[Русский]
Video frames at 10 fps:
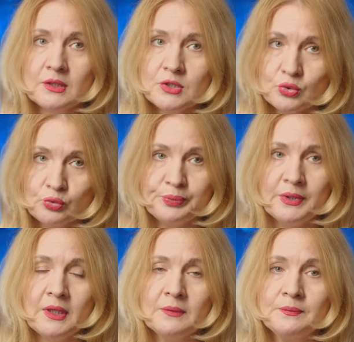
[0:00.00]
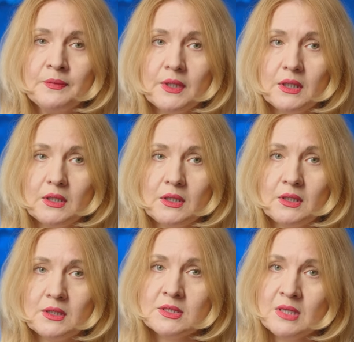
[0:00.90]
доступно.
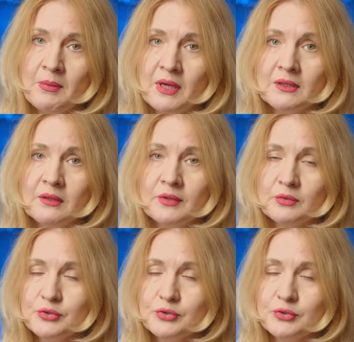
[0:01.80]
И самое главное,